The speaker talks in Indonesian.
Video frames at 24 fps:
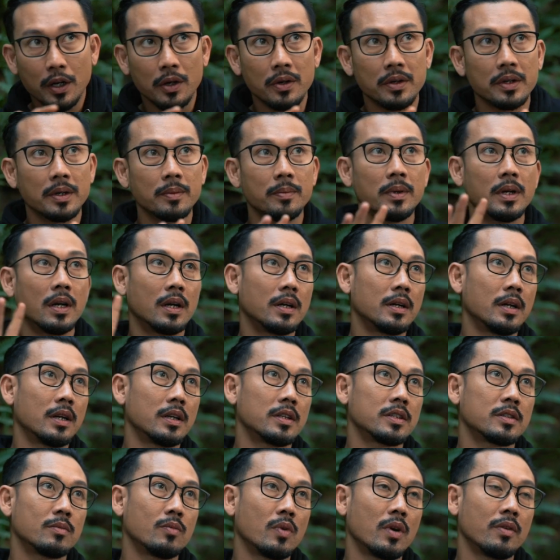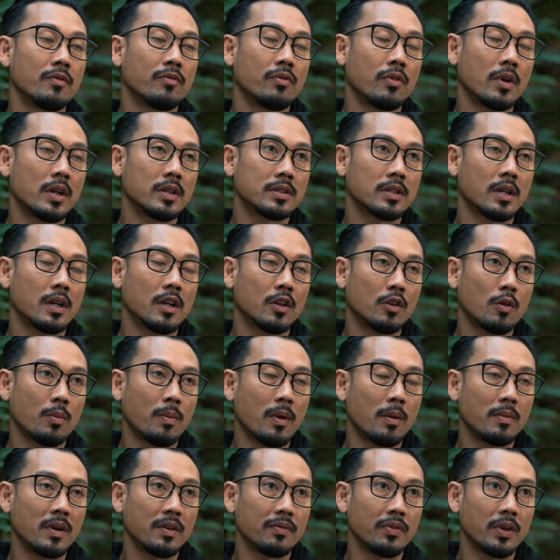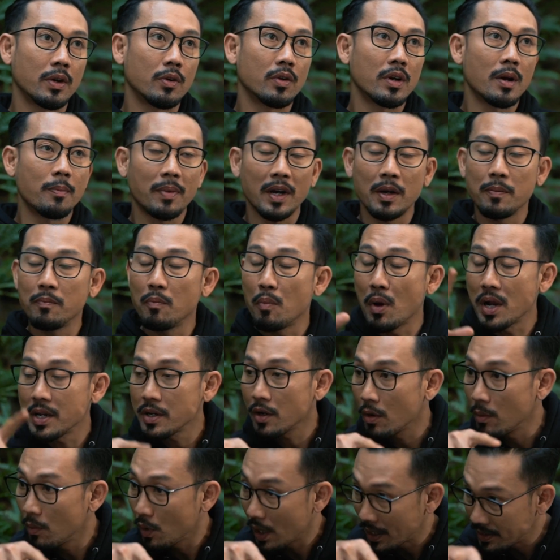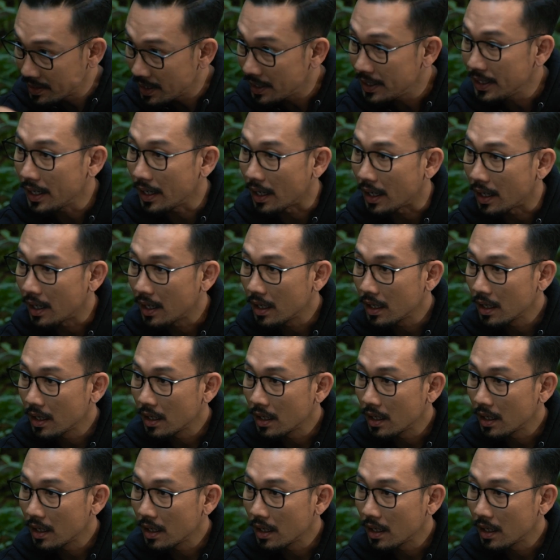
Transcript: kalau dibilang dari semua influencer atau public figure yang paling banyak ngomong anjay dia